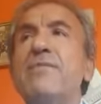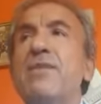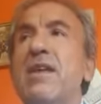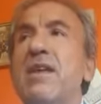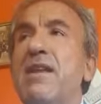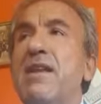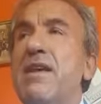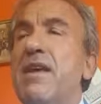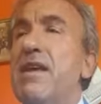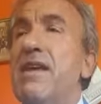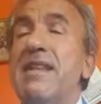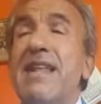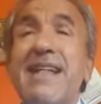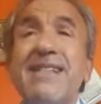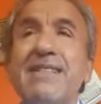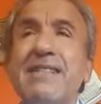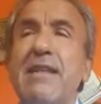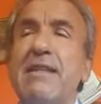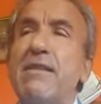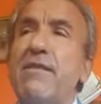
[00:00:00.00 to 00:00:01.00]
in, in
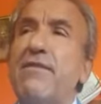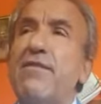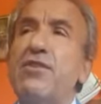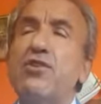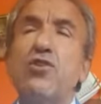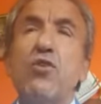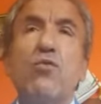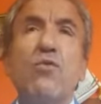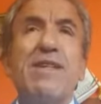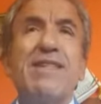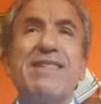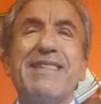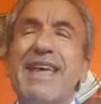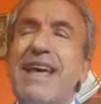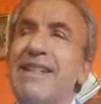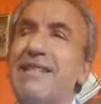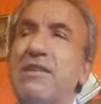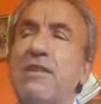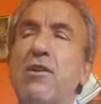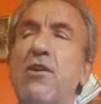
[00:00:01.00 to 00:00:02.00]
altri edifici o
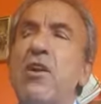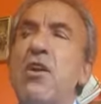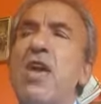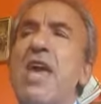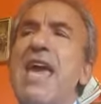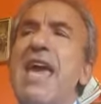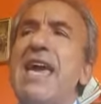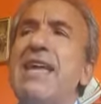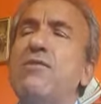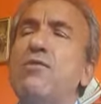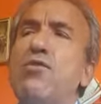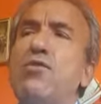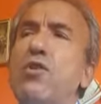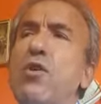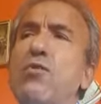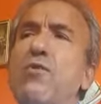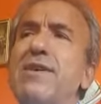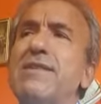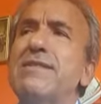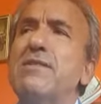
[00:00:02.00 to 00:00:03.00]
quant'altro e
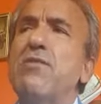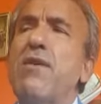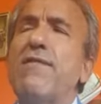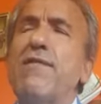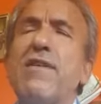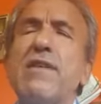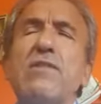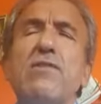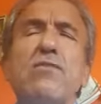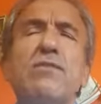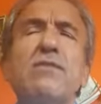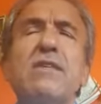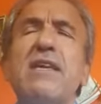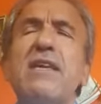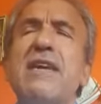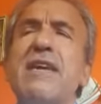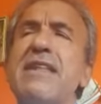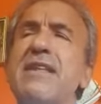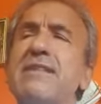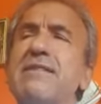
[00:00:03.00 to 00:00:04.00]
tutto questo ha fatto sì
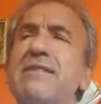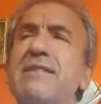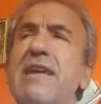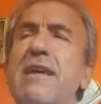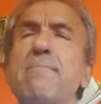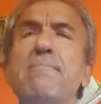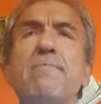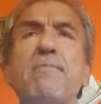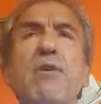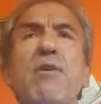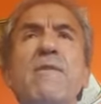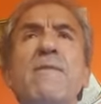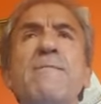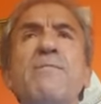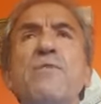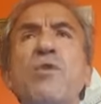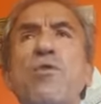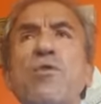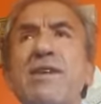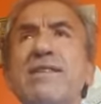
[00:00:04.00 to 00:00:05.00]
che nel tempo
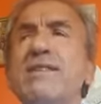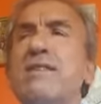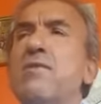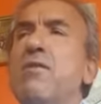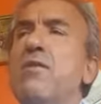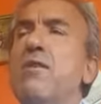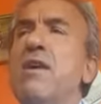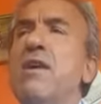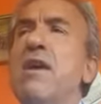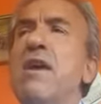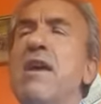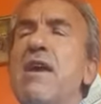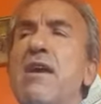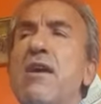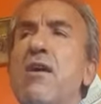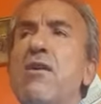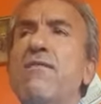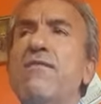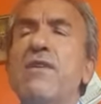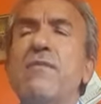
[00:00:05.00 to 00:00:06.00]
questo eh,
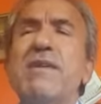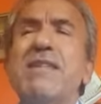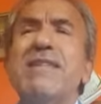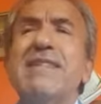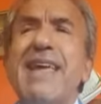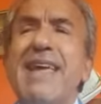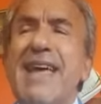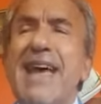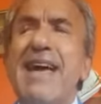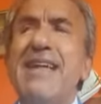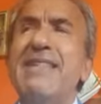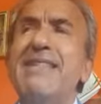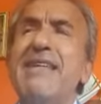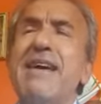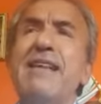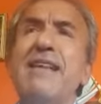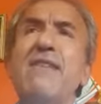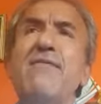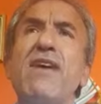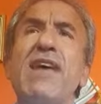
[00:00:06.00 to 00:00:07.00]
ovviamente
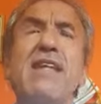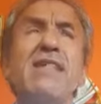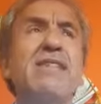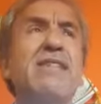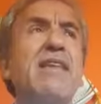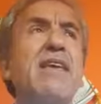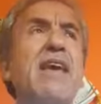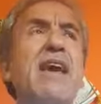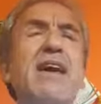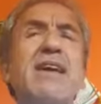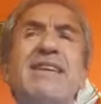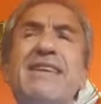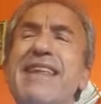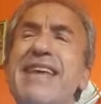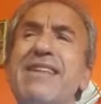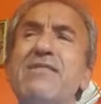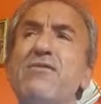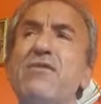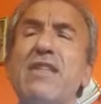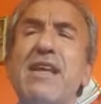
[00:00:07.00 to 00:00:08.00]
andare avanti ha
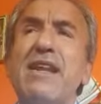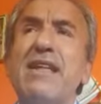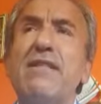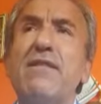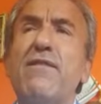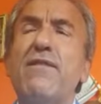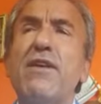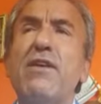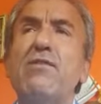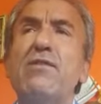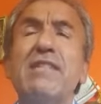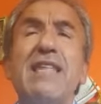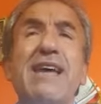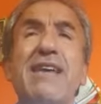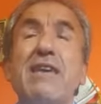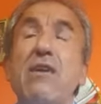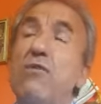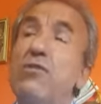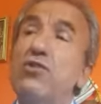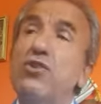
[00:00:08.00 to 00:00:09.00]
creato delle difficoltà
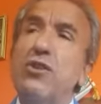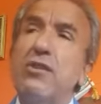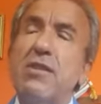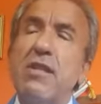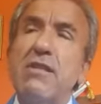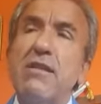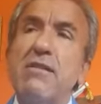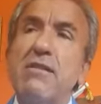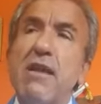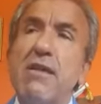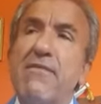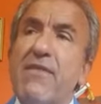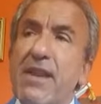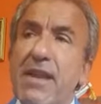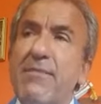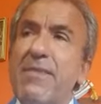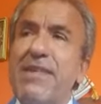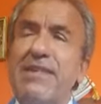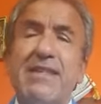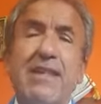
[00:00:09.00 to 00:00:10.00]
che oggi di,
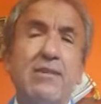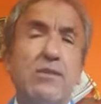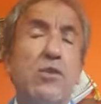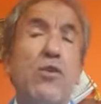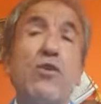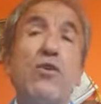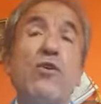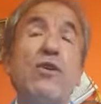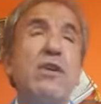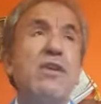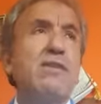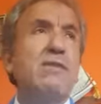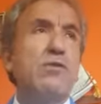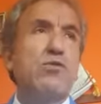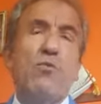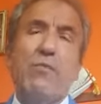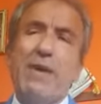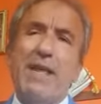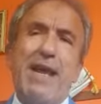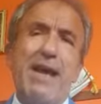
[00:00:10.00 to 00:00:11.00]
veramente sono
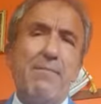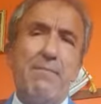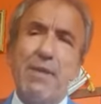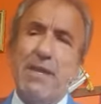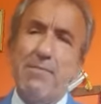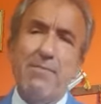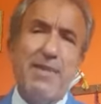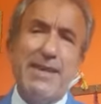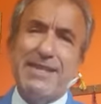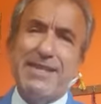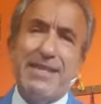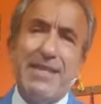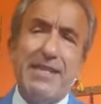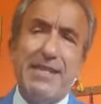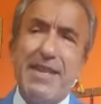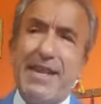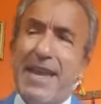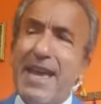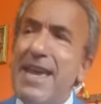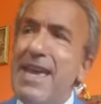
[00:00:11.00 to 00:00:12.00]
insuperabili basti
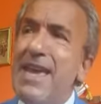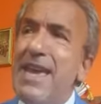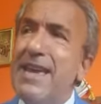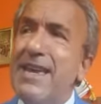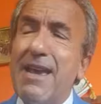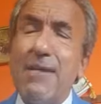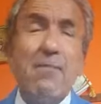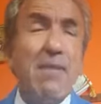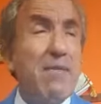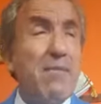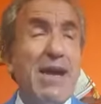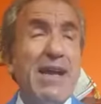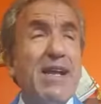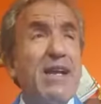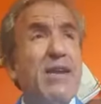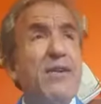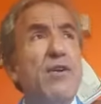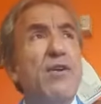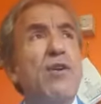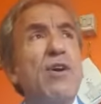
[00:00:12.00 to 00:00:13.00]
dire che a me
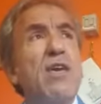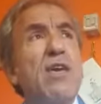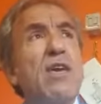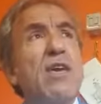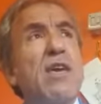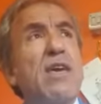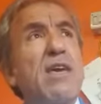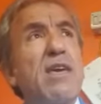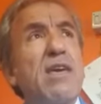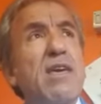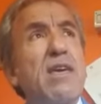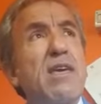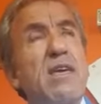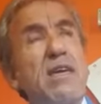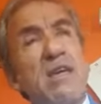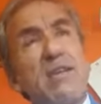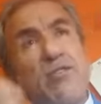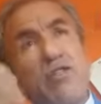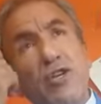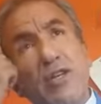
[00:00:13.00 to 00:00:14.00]
mancano
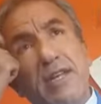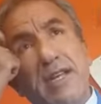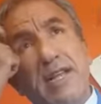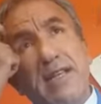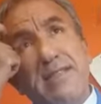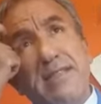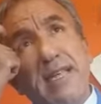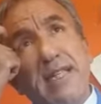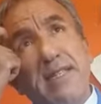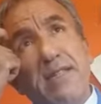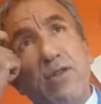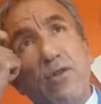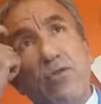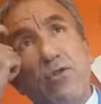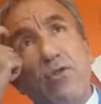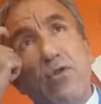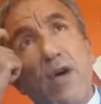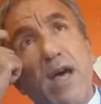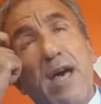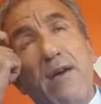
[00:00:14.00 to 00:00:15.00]
eh, circa
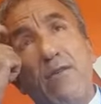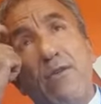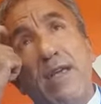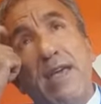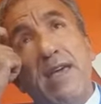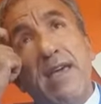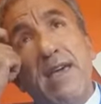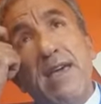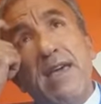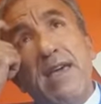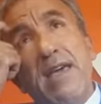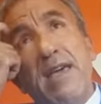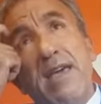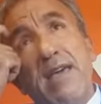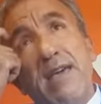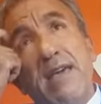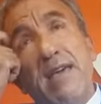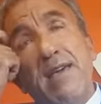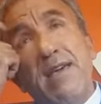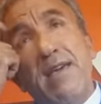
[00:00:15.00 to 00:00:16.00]
7-8 aule
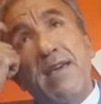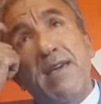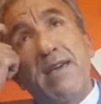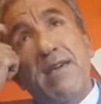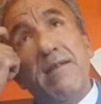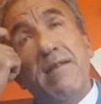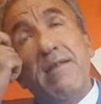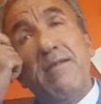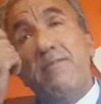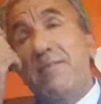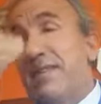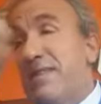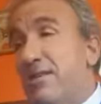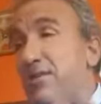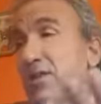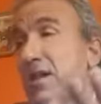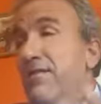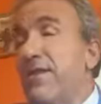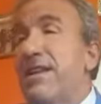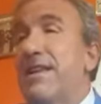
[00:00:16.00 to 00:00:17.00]
eh, mi
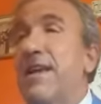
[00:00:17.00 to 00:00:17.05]
diceva